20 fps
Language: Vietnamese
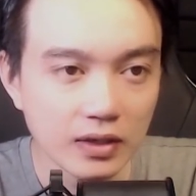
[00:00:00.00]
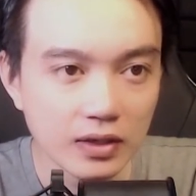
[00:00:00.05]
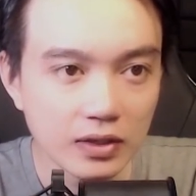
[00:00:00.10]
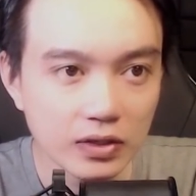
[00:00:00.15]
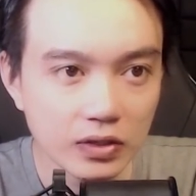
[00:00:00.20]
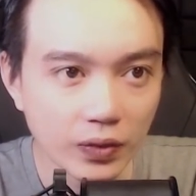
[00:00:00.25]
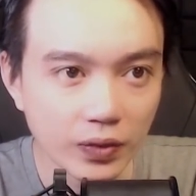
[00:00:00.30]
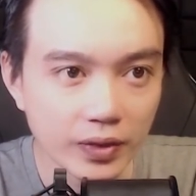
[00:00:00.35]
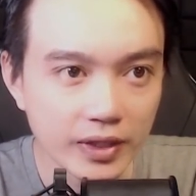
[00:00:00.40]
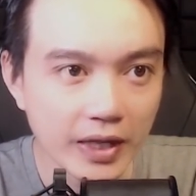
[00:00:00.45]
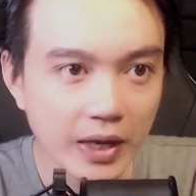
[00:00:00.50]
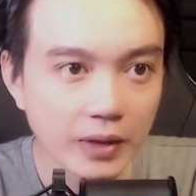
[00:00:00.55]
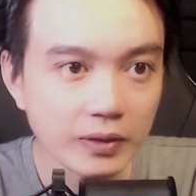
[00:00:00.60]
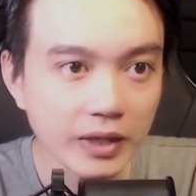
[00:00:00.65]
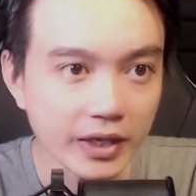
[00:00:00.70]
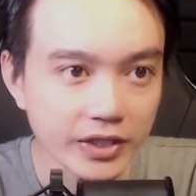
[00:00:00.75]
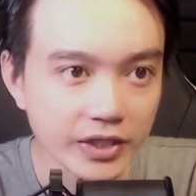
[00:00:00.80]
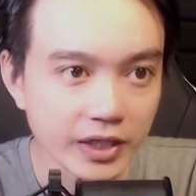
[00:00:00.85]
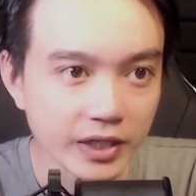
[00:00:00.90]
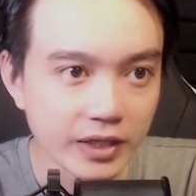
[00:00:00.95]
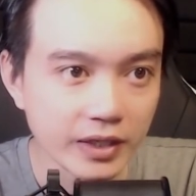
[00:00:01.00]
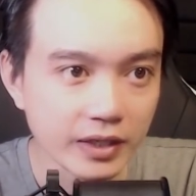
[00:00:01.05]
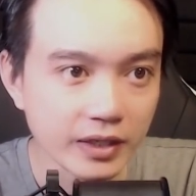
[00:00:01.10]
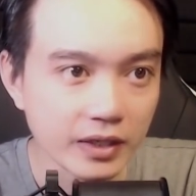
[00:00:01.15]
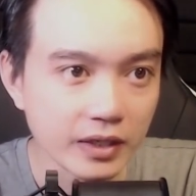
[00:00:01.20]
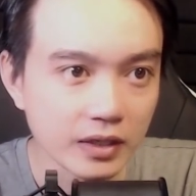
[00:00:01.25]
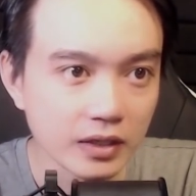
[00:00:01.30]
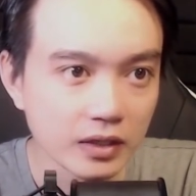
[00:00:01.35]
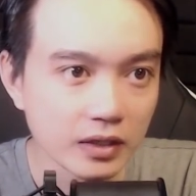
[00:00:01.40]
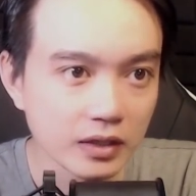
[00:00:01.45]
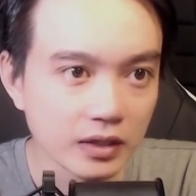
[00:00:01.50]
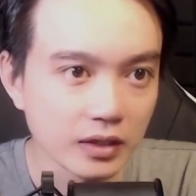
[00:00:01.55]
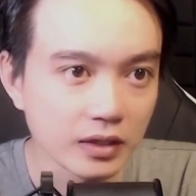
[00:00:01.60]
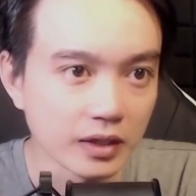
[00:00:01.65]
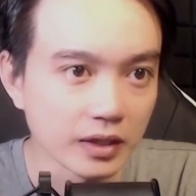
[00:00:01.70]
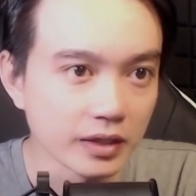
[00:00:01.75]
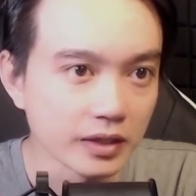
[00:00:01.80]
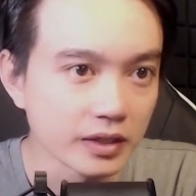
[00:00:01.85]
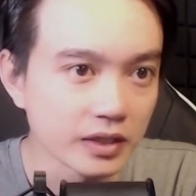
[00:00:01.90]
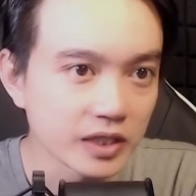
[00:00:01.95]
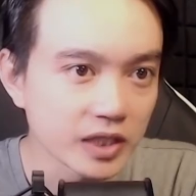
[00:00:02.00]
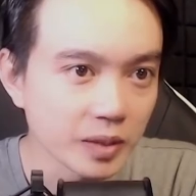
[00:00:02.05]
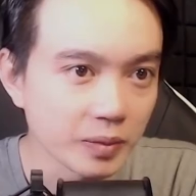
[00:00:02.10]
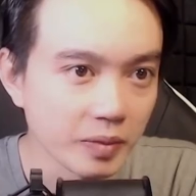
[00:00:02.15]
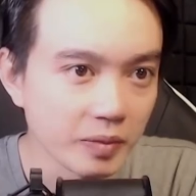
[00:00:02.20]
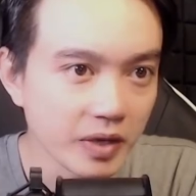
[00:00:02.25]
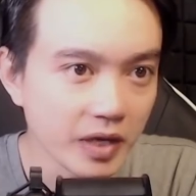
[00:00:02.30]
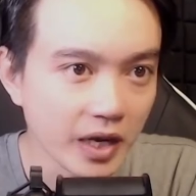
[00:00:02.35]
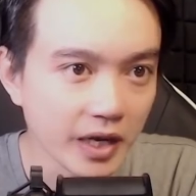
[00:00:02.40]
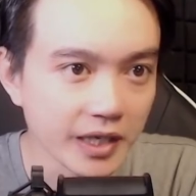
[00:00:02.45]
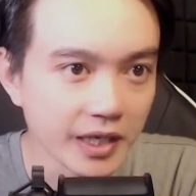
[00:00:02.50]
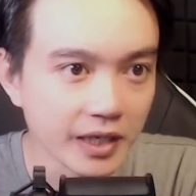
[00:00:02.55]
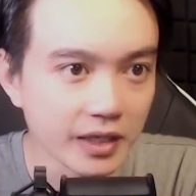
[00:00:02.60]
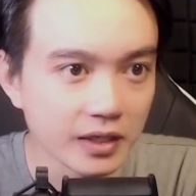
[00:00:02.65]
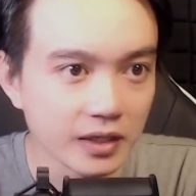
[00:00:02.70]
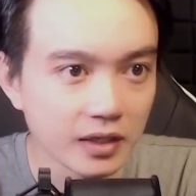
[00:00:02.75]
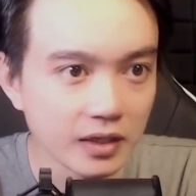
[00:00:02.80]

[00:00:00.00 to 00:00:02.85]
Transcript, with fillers: Tôi kéo thằng Sinh: nè, sao mày biết hay vậy?